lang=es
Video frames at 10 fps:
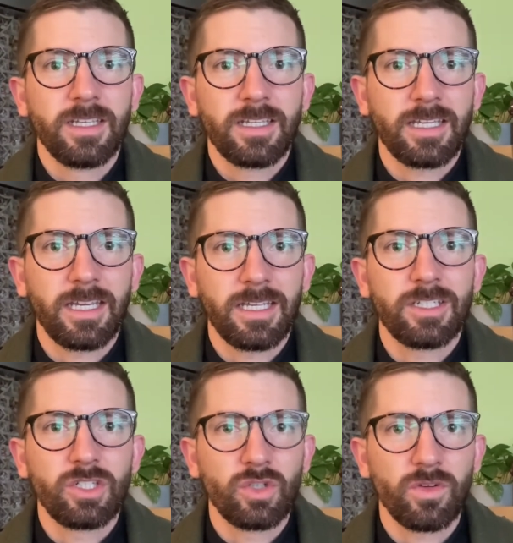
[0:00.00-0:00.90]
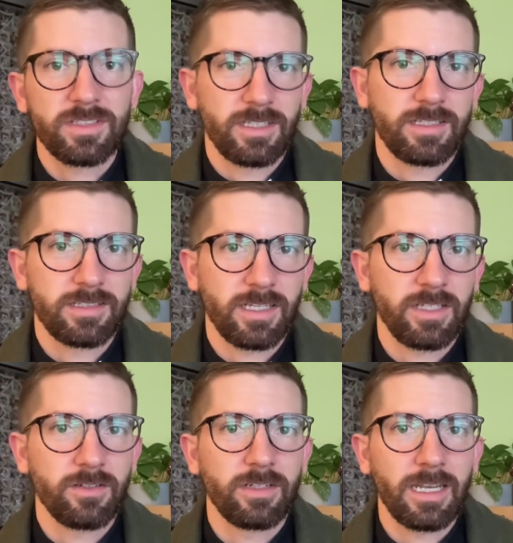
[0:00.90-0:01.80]
que no es
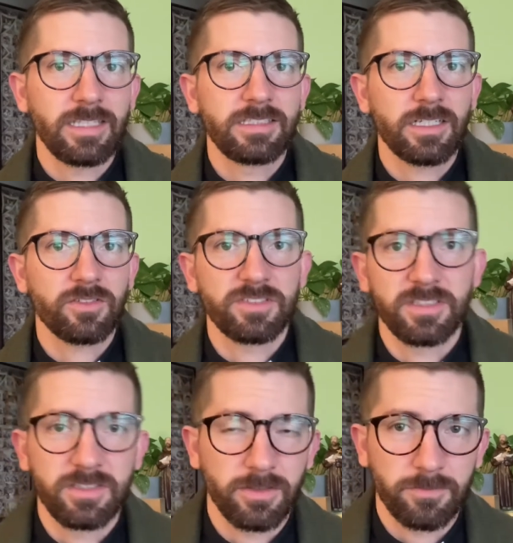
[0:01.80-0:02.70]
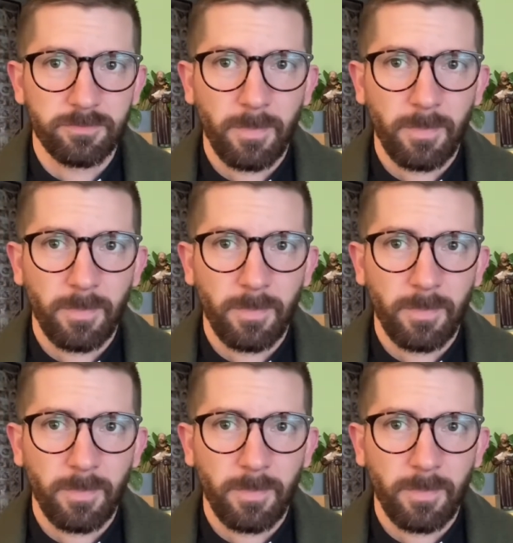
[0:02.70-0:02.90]
necesario la circuncisión,